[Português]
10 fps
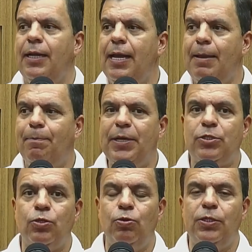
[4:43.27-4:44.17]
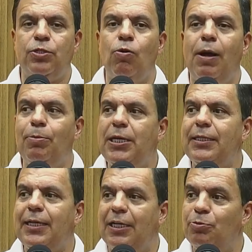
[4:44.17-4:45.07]
é, pessoas com
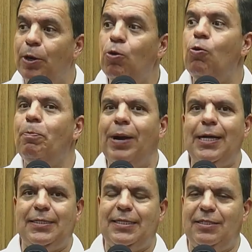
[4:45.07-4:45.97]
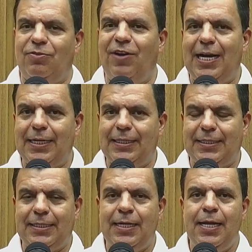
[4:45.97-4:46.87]
habilidade para ocupar essas
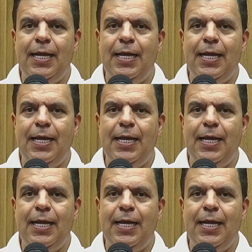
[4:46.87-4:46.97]
vagas.